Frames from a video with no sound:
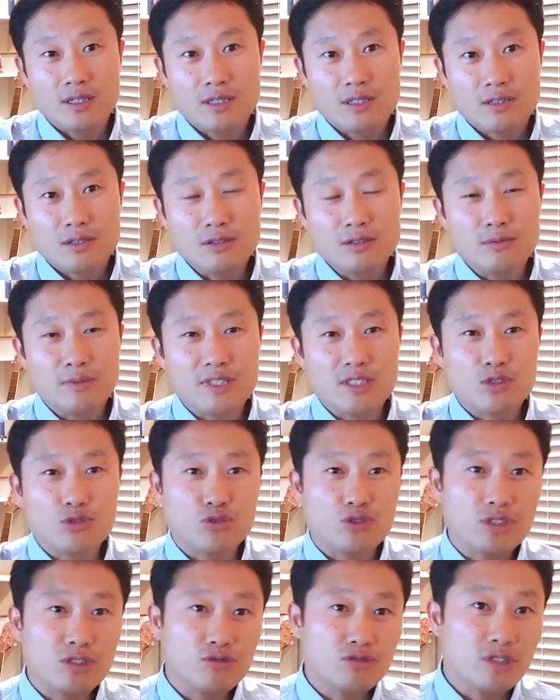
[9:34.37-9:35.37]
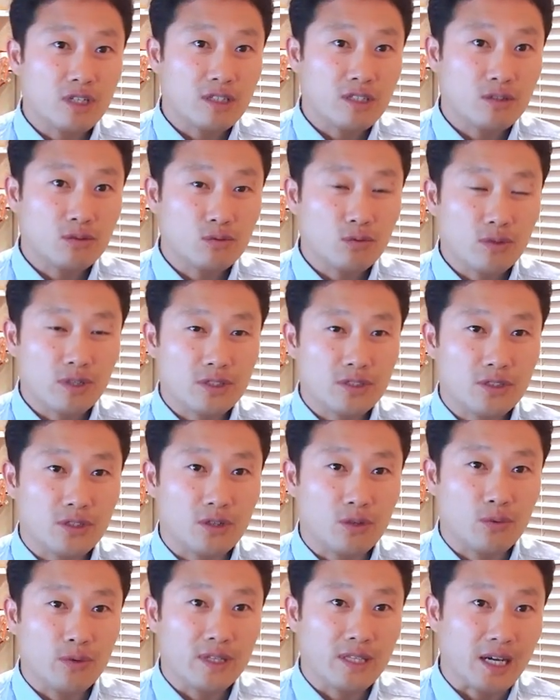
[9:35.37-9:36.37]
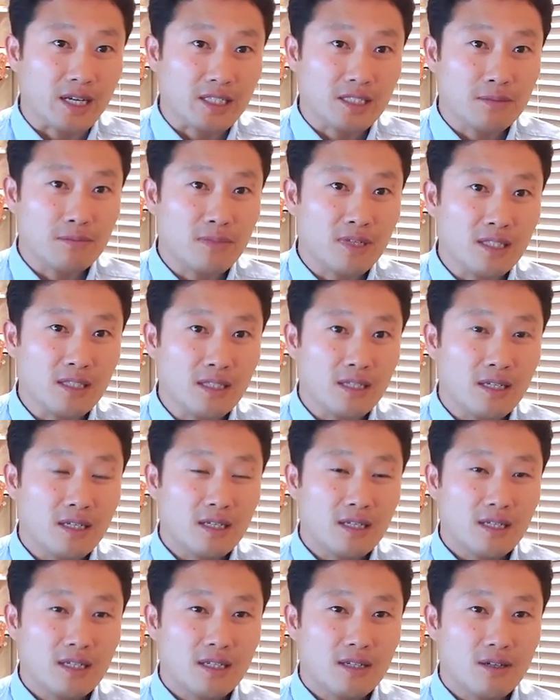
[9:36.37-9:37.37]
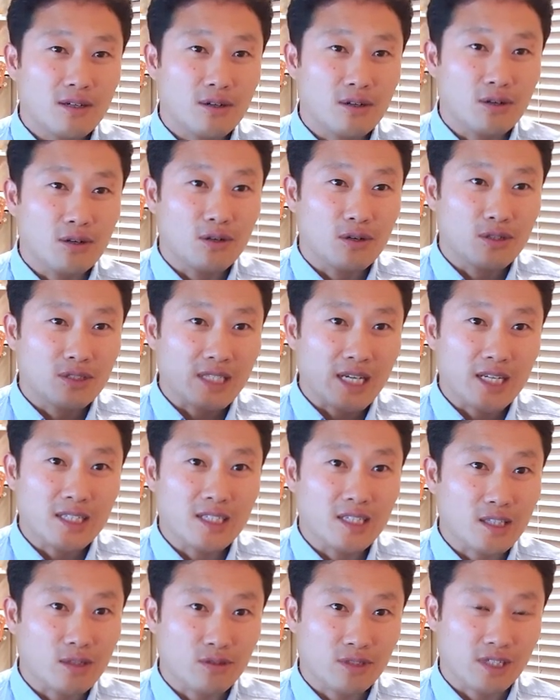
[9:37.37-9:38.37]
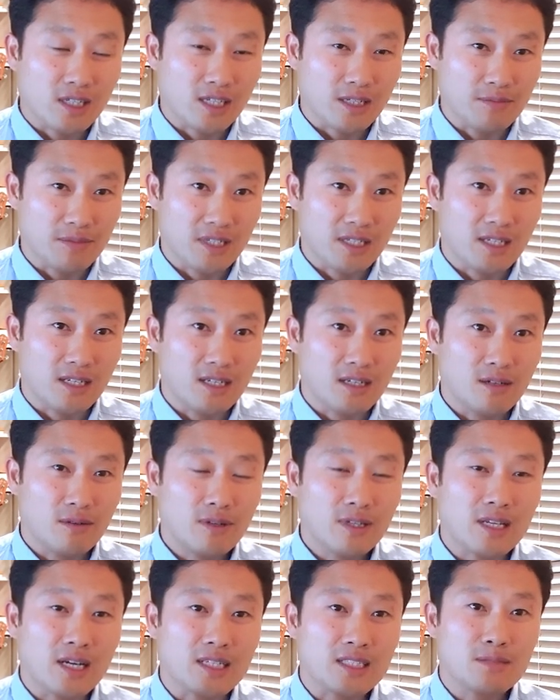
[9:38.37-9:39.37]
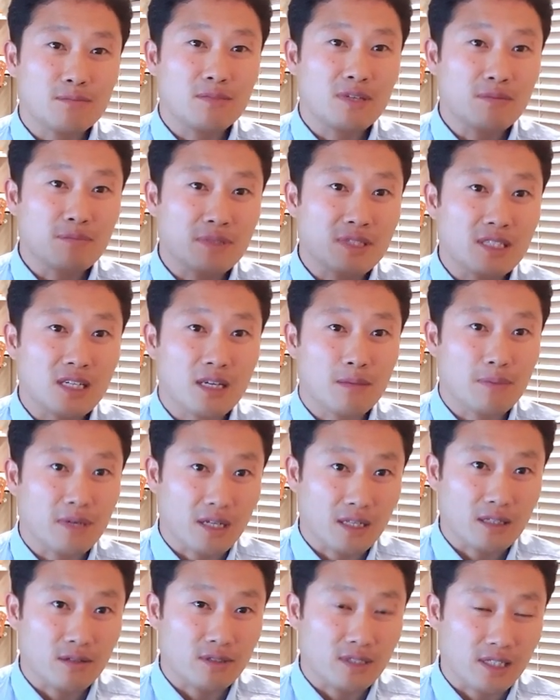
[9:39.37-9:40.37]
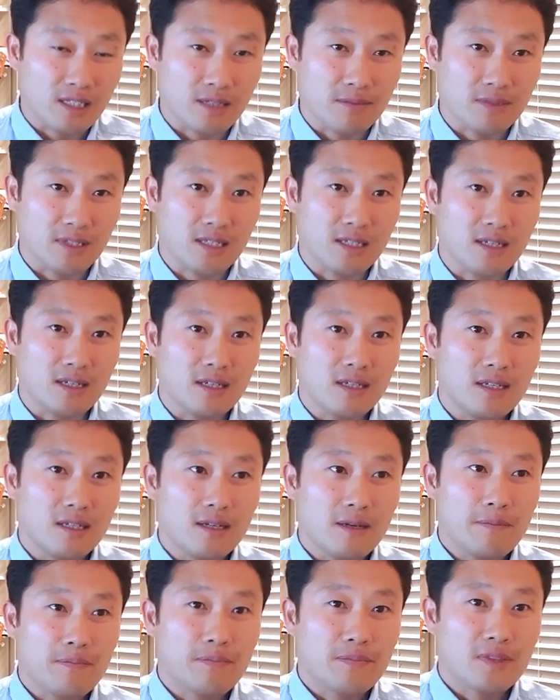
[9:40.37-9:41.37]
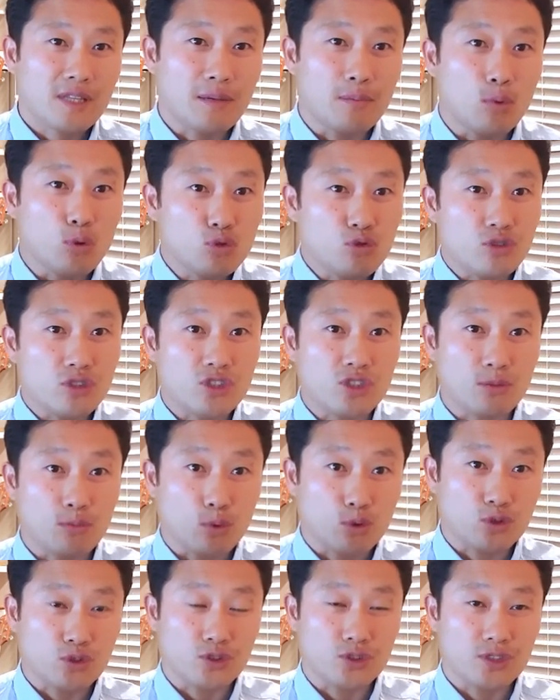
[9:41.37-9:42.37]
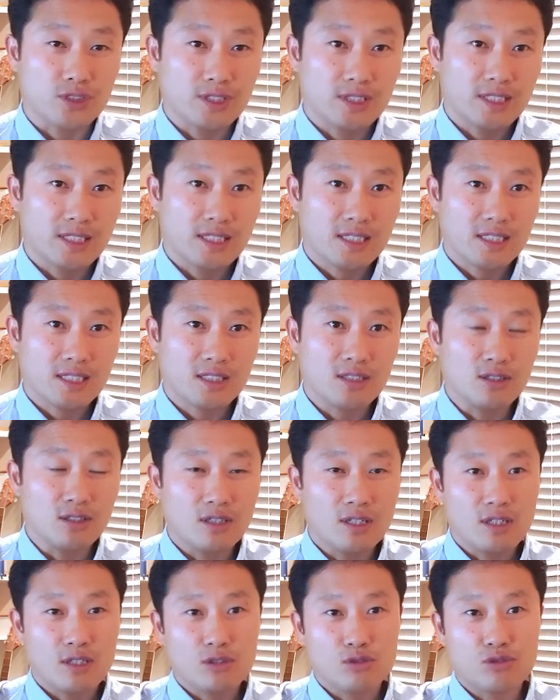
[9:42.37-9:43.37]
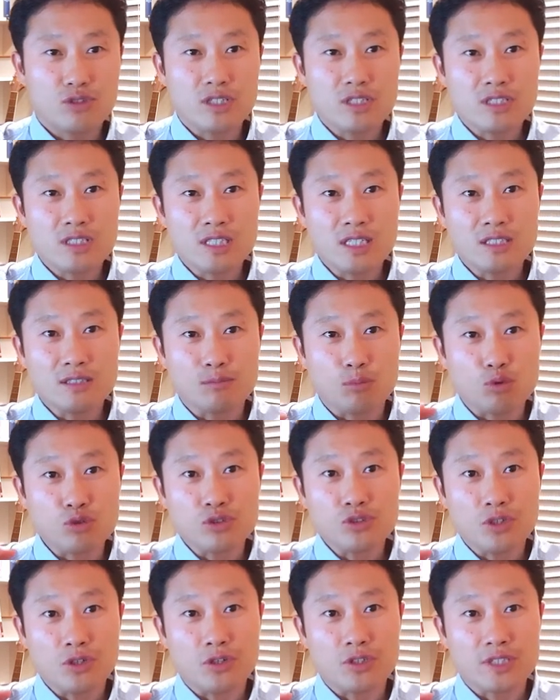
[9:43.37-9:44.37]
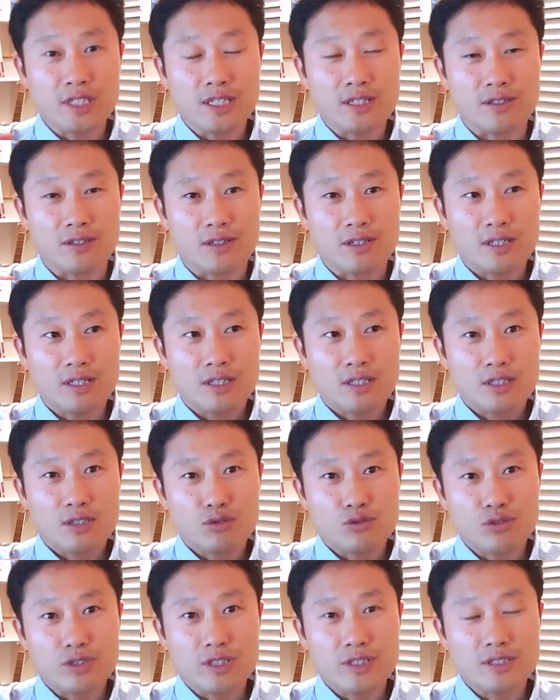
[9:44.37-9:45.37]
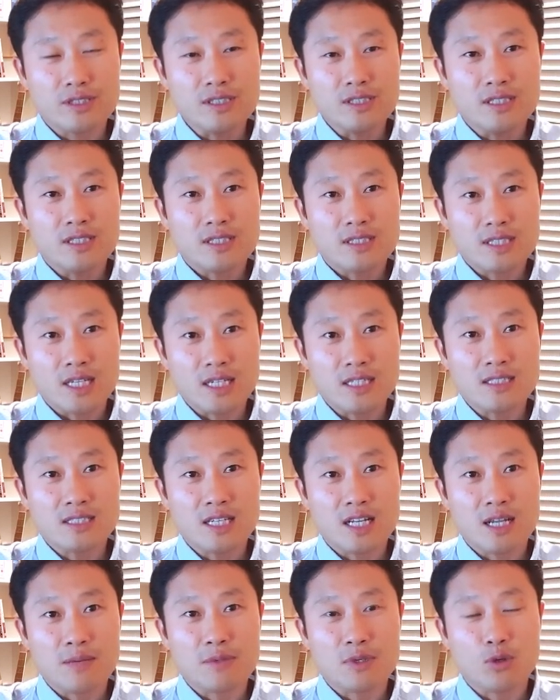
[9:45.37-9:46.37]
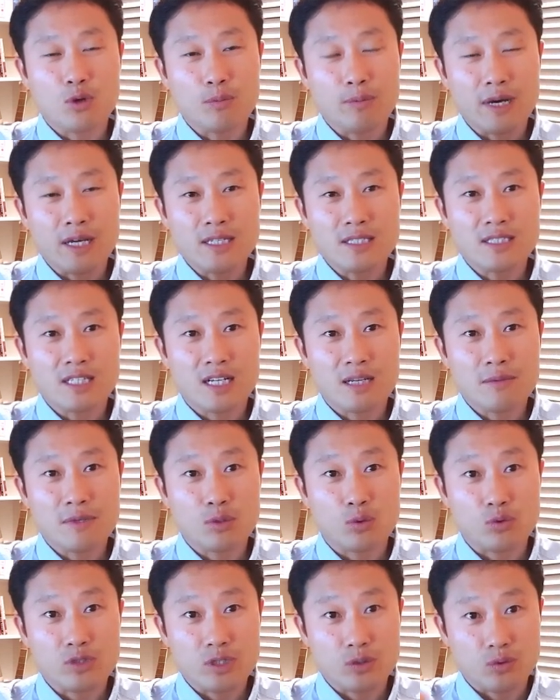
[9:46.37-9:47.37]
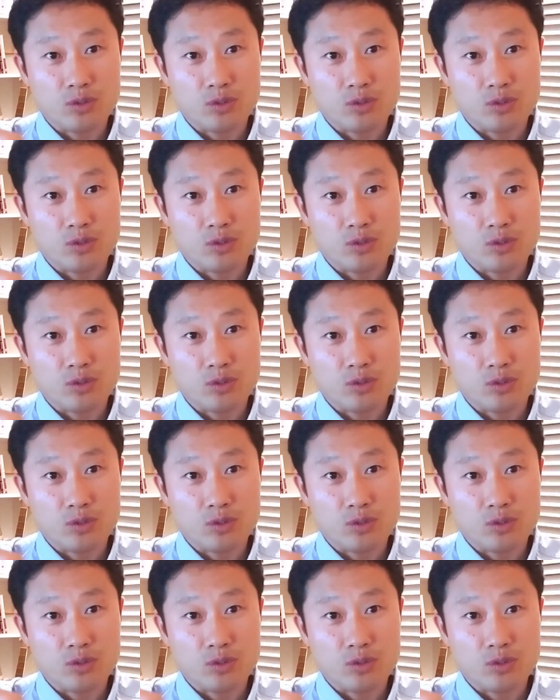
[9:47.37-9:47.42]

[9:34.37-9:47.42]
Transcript: 그것은 마치 주식 투자할 때도 똑같죠. 왜 당신만 어, 싸게 샀다고 생각합니까? 왜 당신만 비싸게 팔았다고 생각합니까? 다 모순이죠, 모순. 그죠? 주식시장은 모순 덩어리예요. 주식을 사는 사람이 있고 파는 사람이 동시에